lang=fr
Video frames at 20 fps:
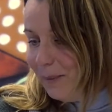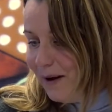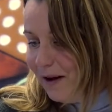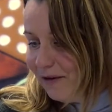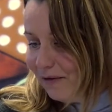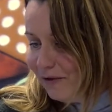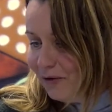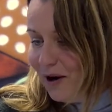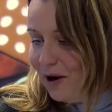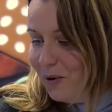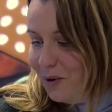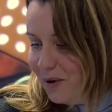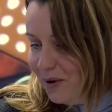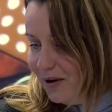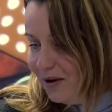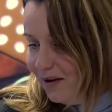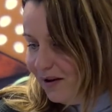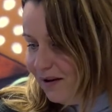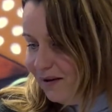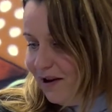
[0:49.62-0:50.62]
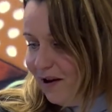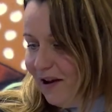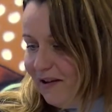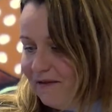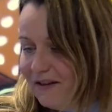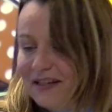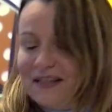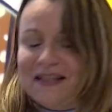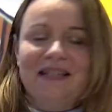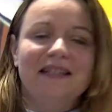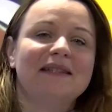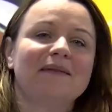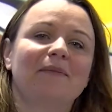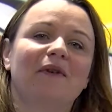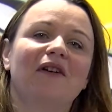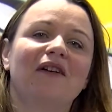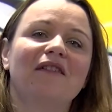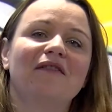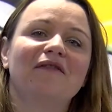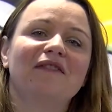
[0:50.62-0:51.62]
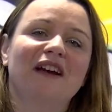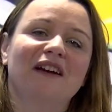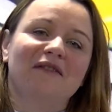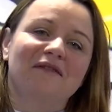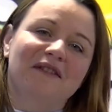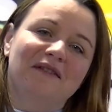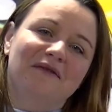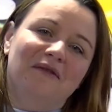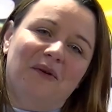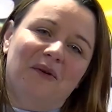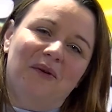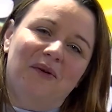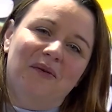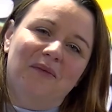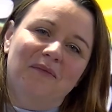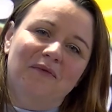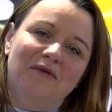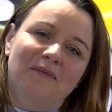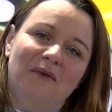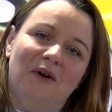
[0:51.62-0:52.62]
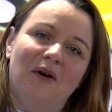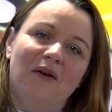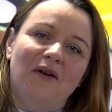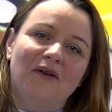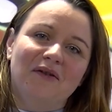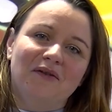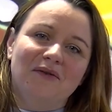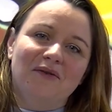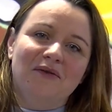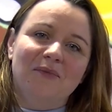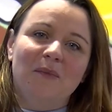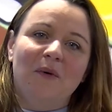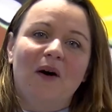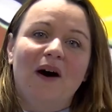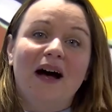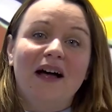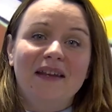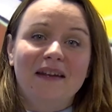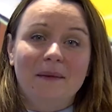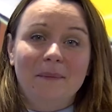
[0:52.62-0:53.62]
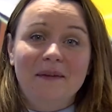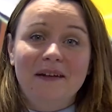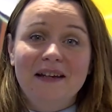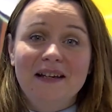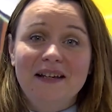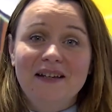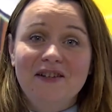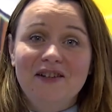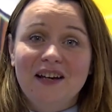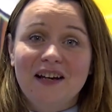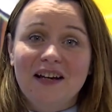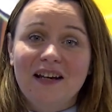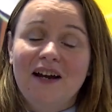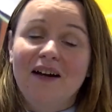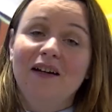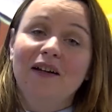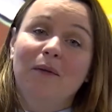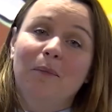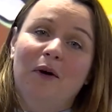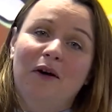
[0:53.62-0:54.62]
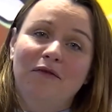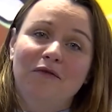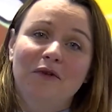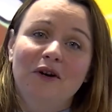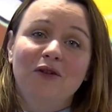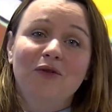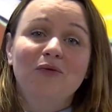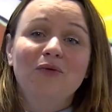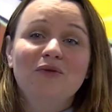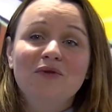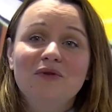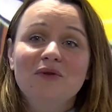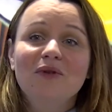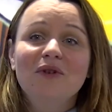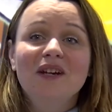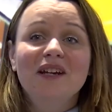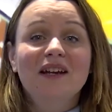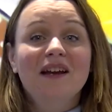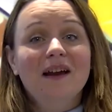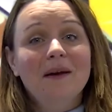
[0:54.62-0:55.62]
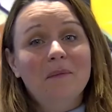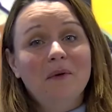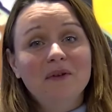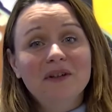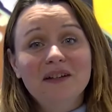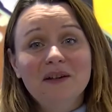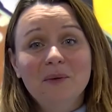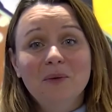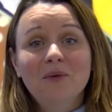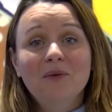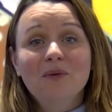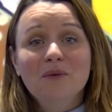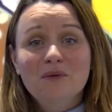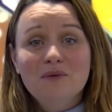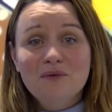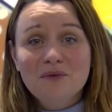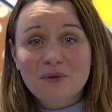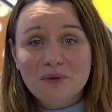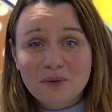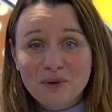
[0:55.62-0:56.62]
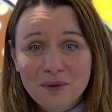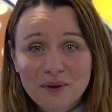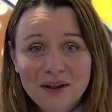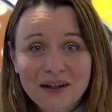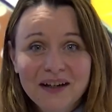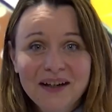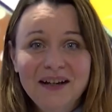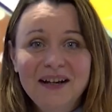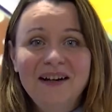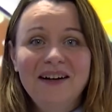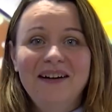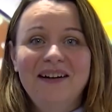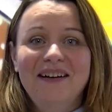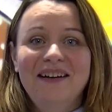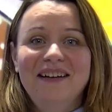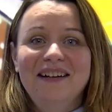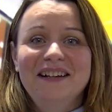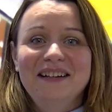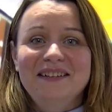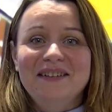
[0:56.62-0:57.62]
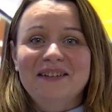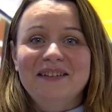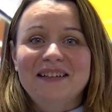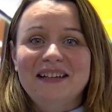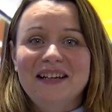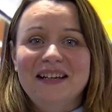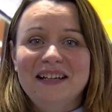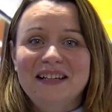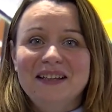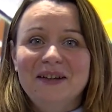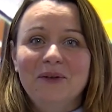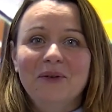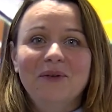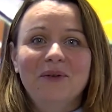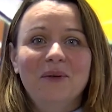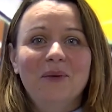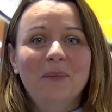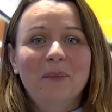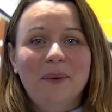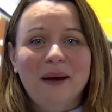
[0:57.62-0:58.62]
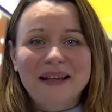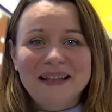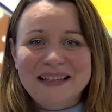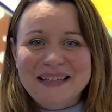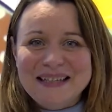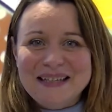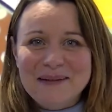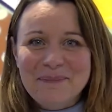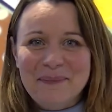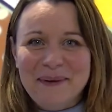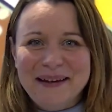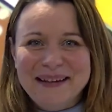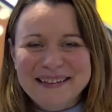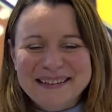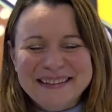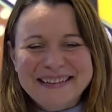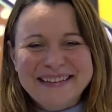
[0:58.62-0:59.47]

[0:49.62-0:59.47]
bravo à eux, leur investissement, faire vivre le mouvement du sport adapté ligérien et bravo à tous ceux également qui ont concouru, euh, l'essentiel étant de participer.